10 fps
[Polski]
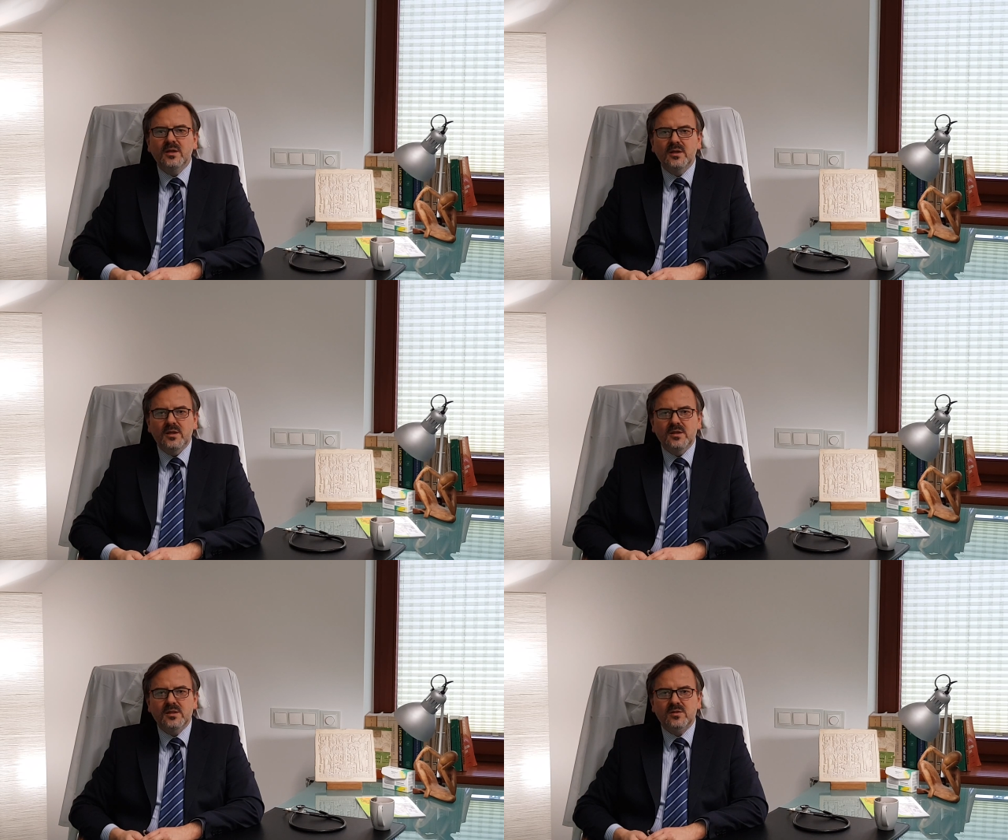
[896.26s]

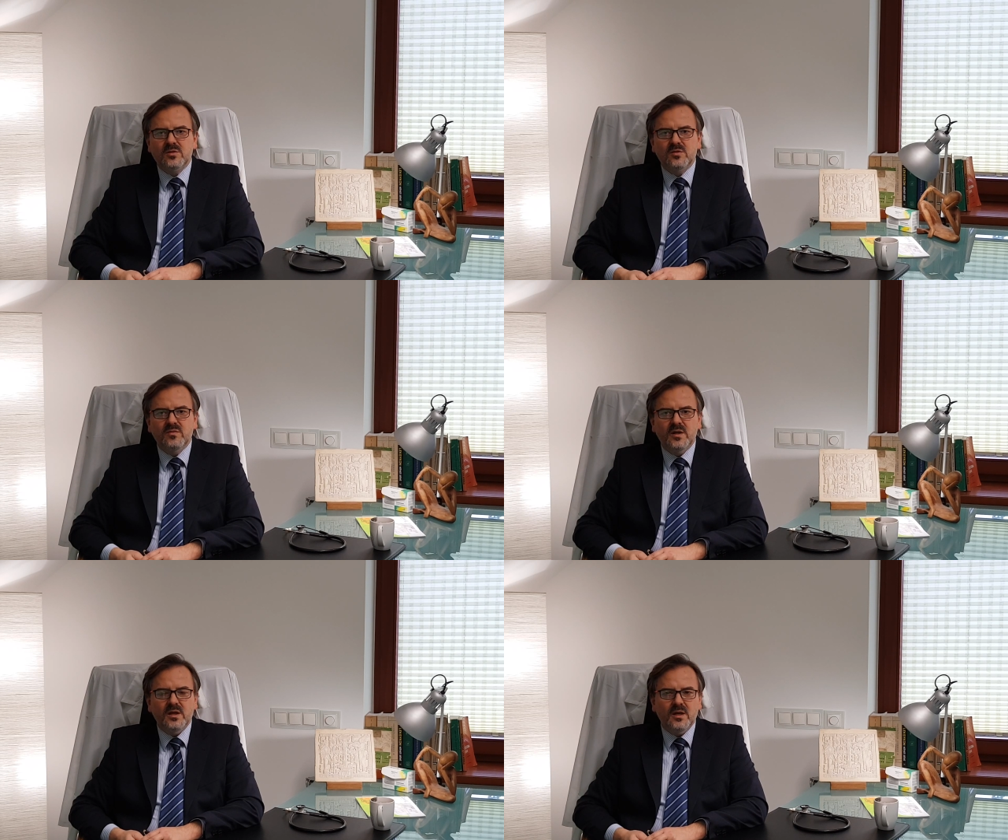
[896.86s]
i
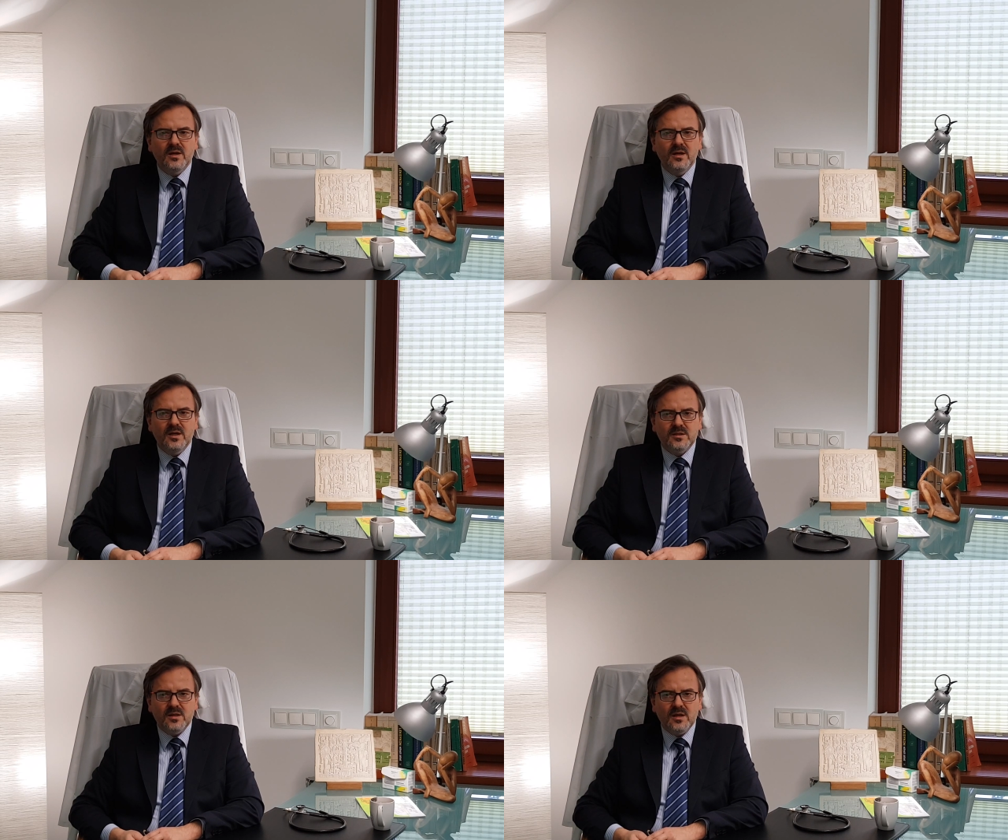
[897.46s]
zastosowania
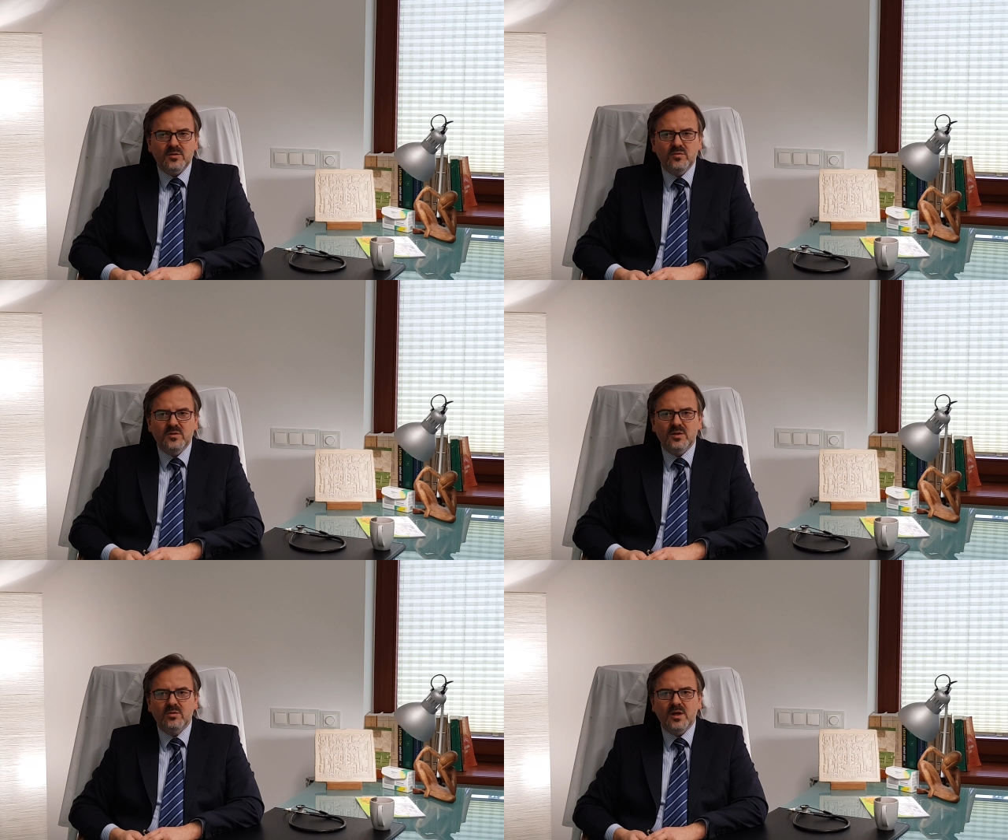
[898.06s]
ekstraktów
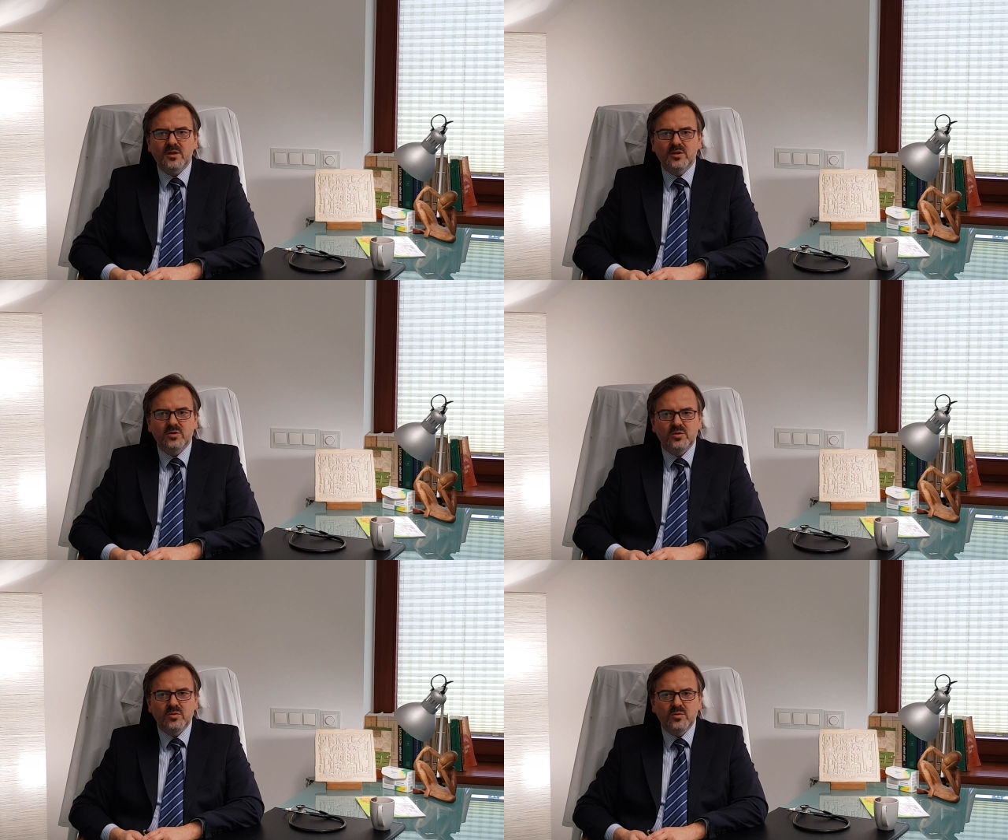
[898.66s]
naturalnych
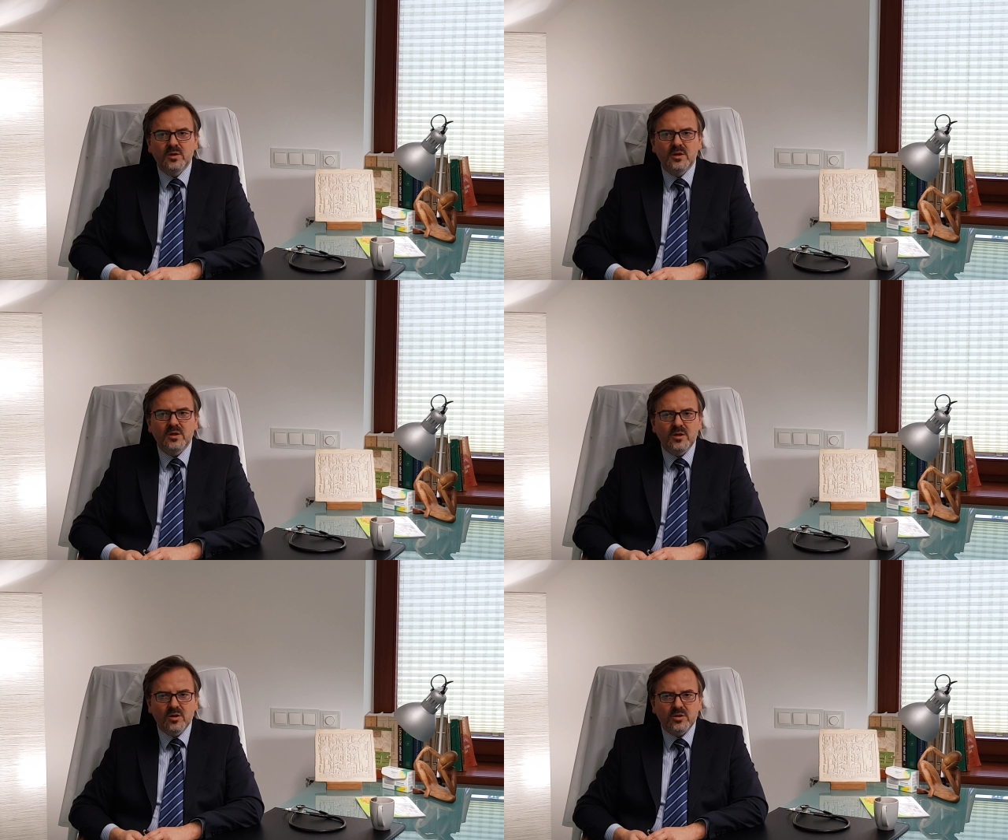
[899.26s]
ziół
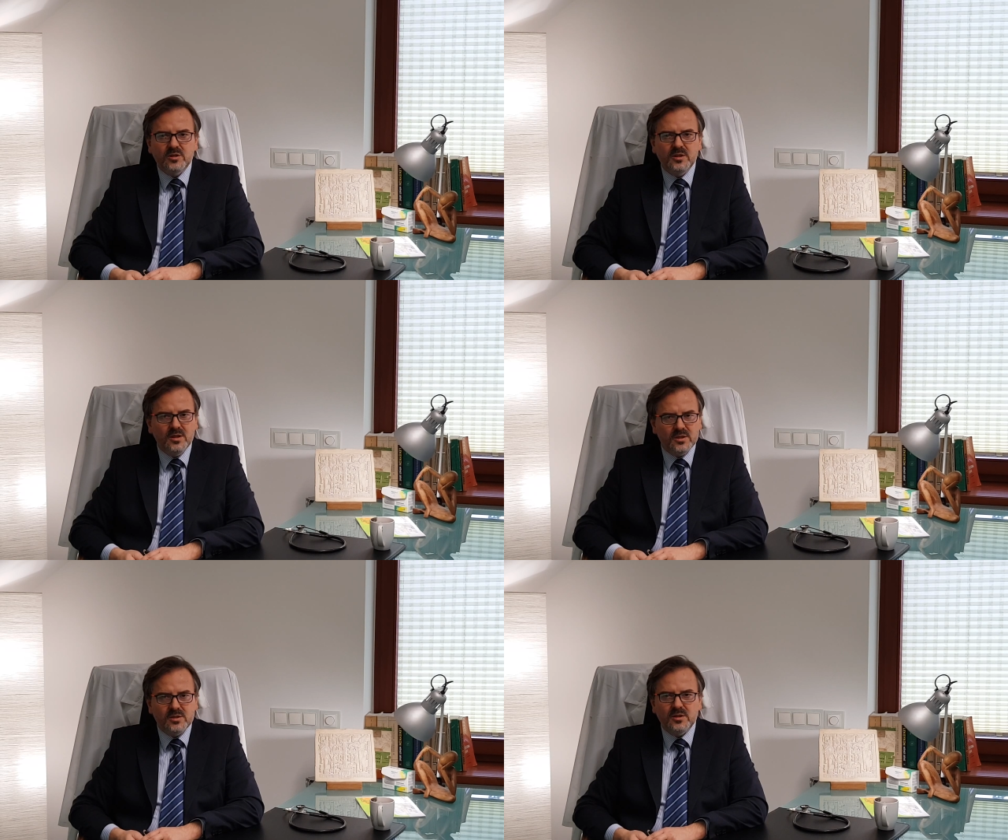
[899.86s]
i roślin
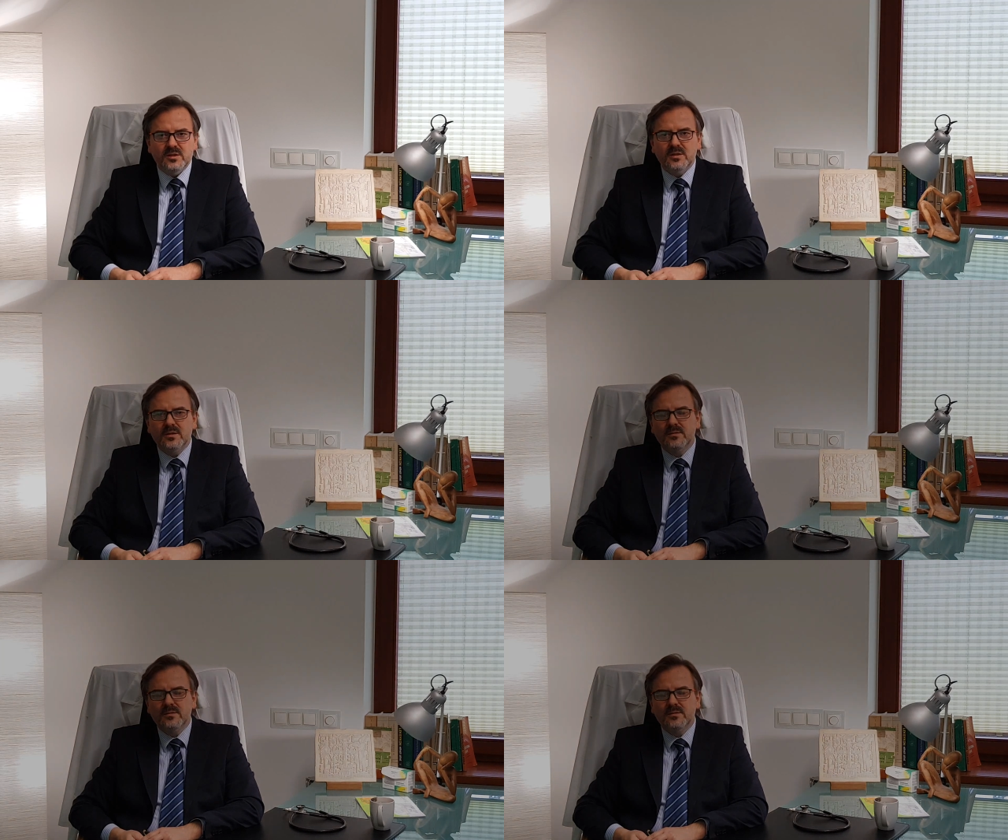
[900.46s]
leczniczych.